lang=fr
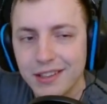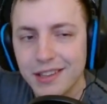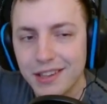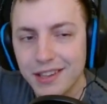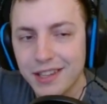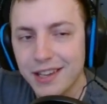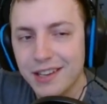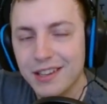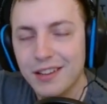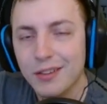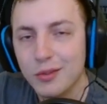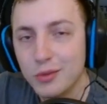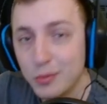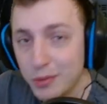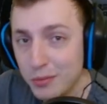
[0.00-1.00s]
dégâts
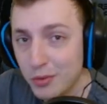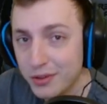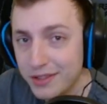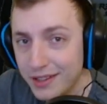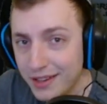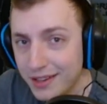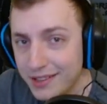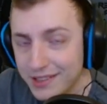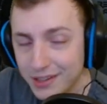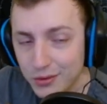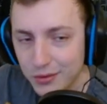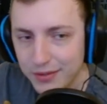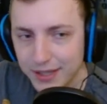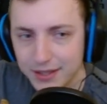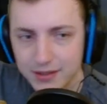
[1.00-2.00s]
euh, supplémentaires des
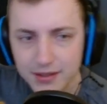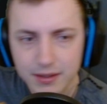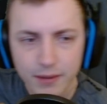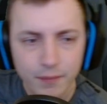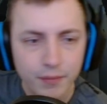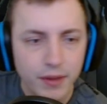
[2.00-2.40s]
artefacts.